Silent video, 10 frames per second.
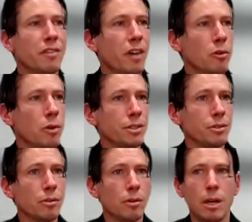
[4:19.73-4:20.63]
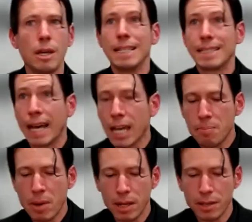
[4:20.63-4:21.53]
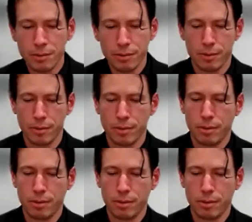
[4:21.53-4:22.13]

évaluation, sa réparation